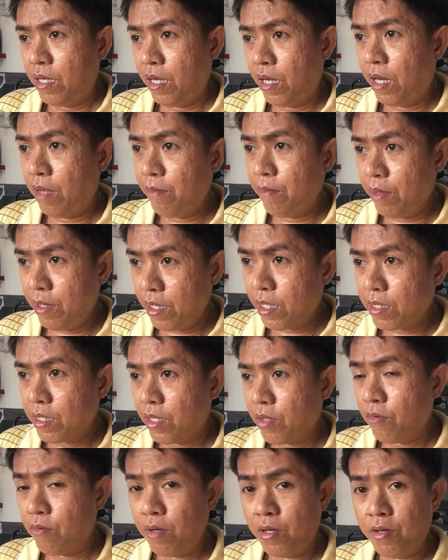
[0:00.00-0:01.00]
alamin
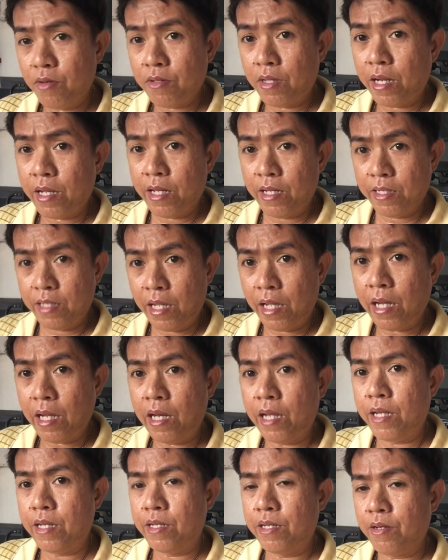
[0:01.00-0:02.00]
natin kung ano talagang
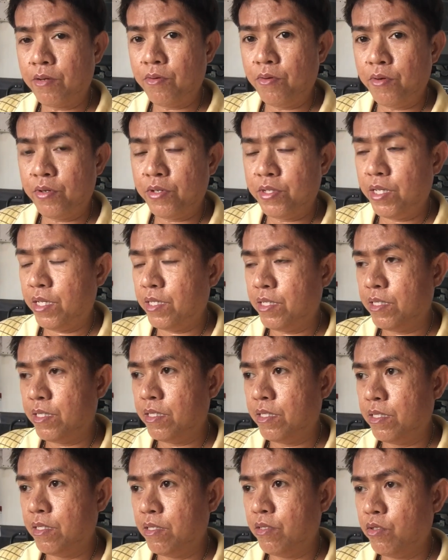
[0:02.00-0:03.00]
dahilan, the
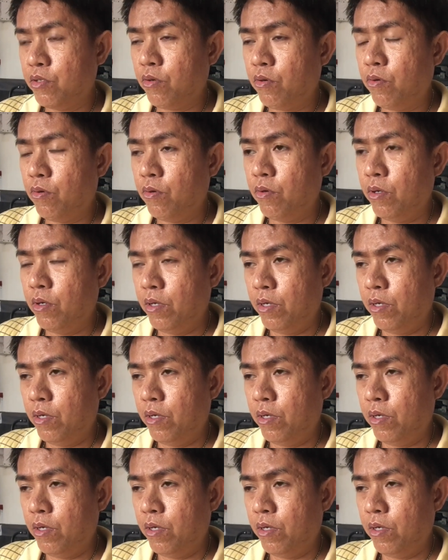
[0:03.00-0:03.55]
causes So,